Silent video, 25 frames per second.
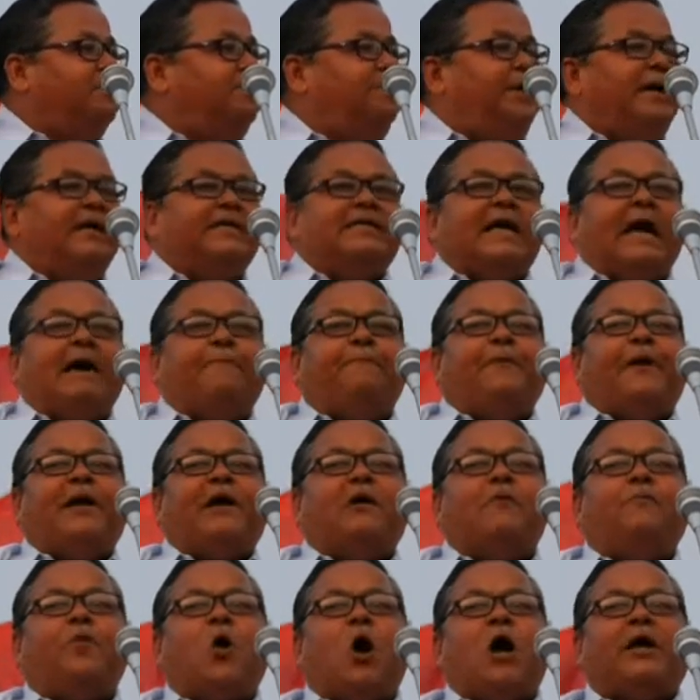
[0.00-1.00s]
বিজেপি
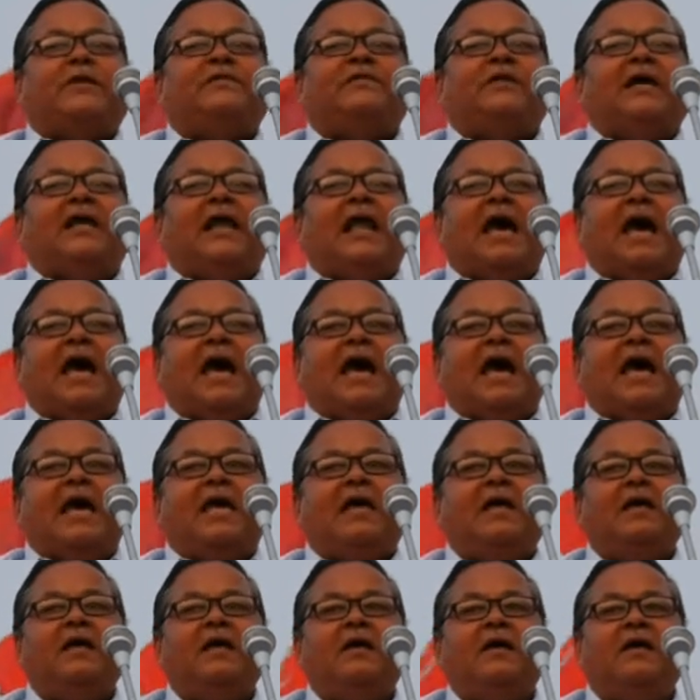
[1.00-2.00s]
ভোট দিলে
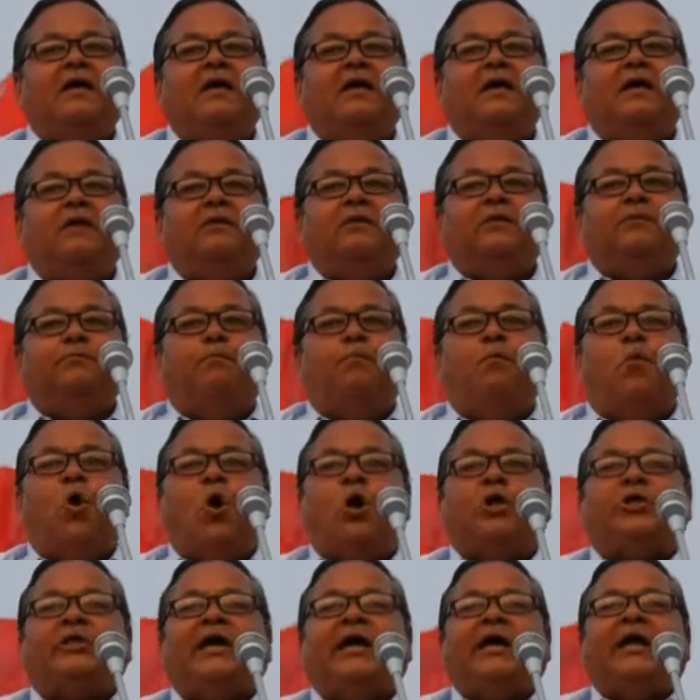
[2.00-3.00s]

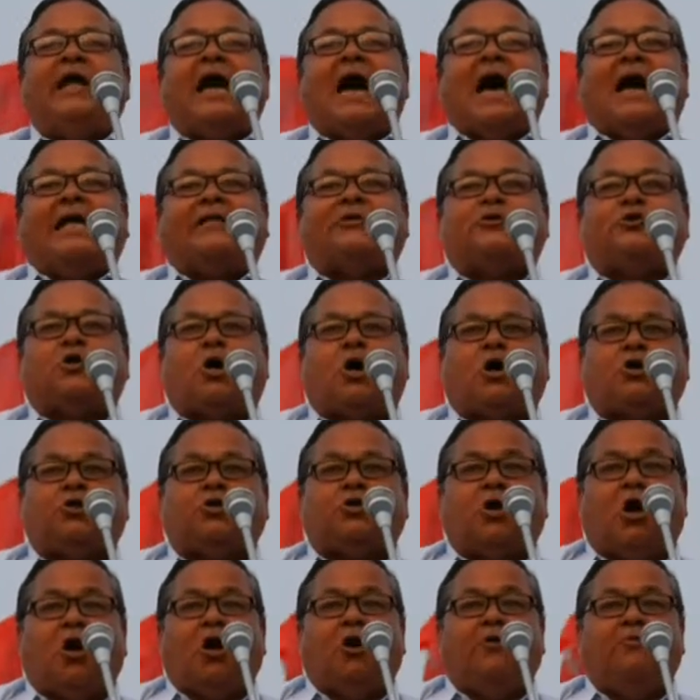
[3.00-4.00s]
মোদির হাত শক্ত